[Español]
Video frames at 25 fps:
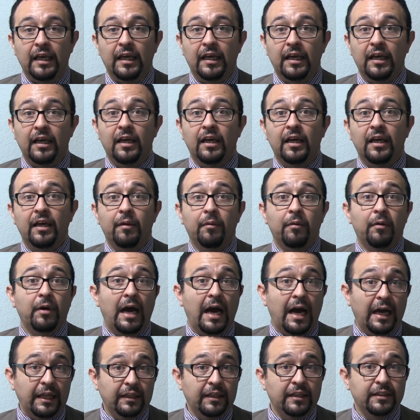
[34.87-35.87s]
Eh,
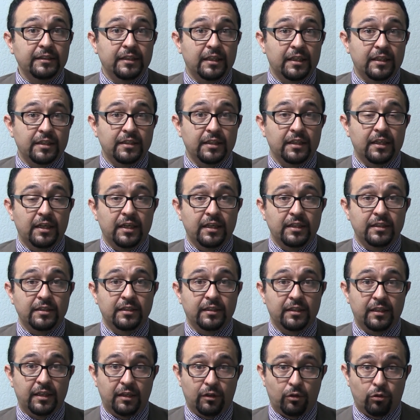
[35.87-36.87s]
antes de
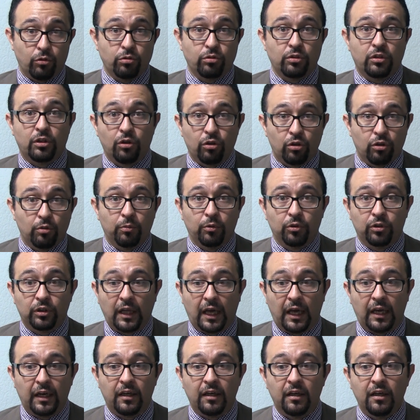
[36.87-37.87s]
decirles el costeo como
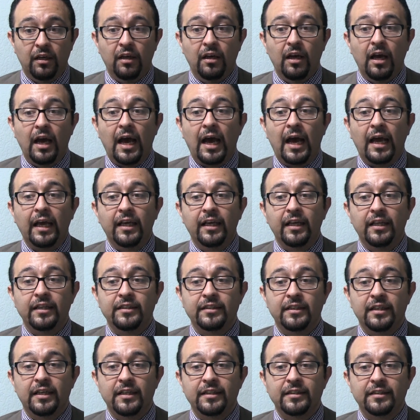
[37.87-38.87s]
tal, hay que
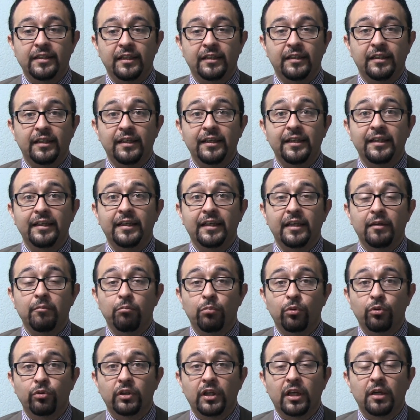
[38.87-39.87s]
decirles que tienen que
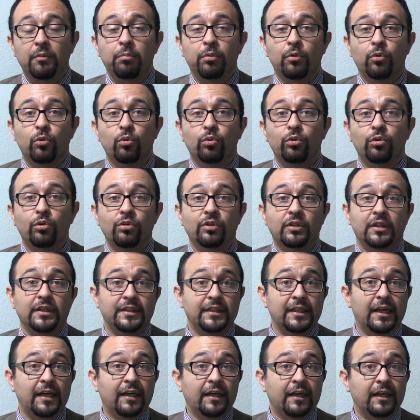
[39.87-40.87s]
importar productos
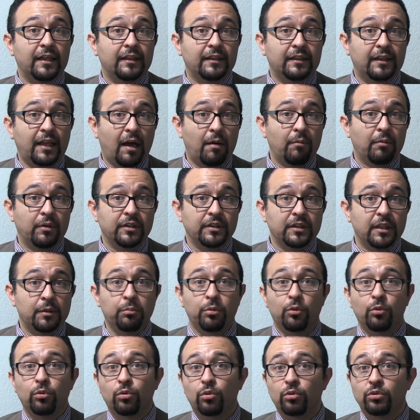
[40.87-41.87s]
que sean rentables.
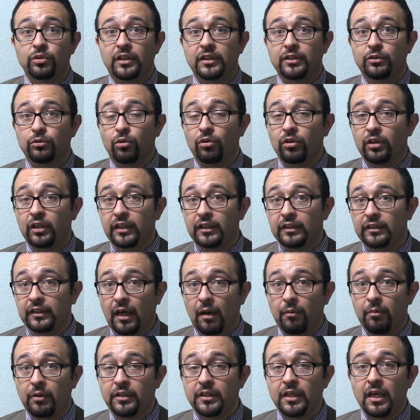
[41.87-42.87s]
Hay productos que son
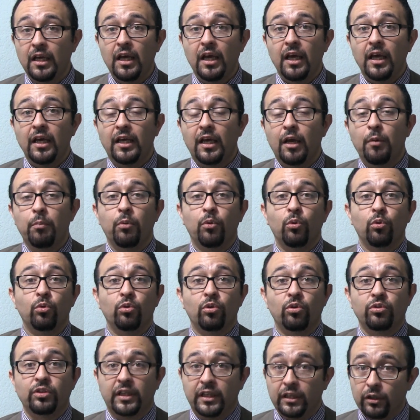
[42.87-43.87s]
rentables y hay
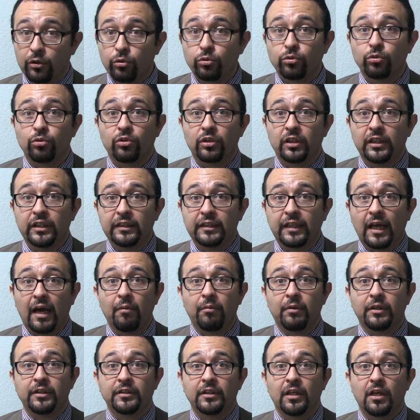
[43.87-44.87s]
productos que no son
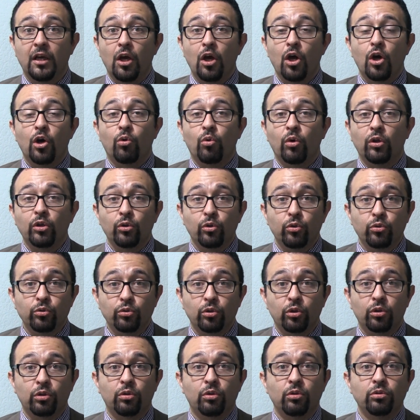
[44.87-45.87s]
rentables. Cuando
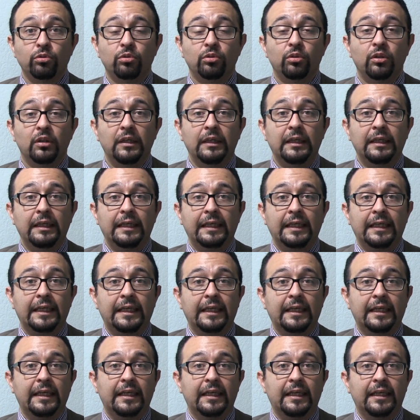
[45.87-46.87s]
nosotros,
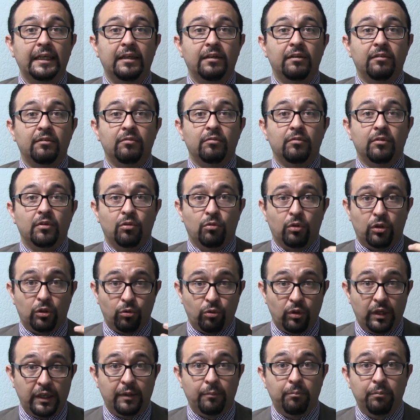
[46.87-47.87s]
eh,
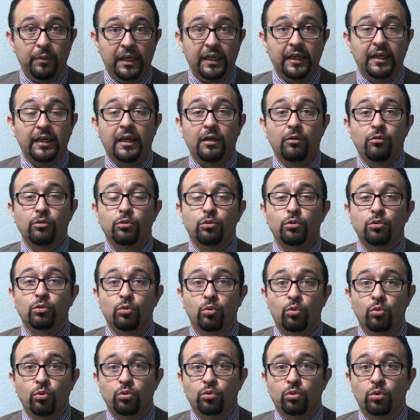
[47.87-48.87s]
cuando eh, vienen a
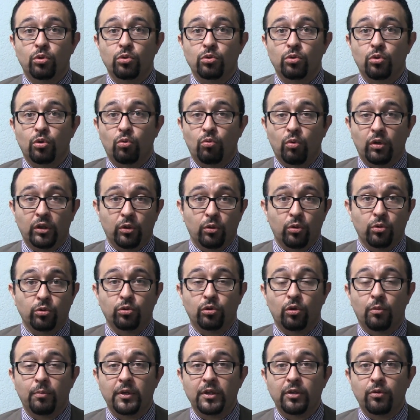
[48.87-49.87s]
nuestros cursos o cuando
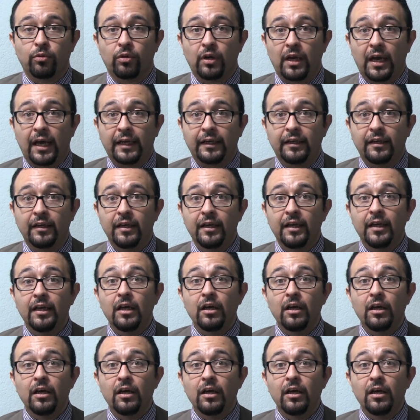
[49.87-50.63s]
los toman online,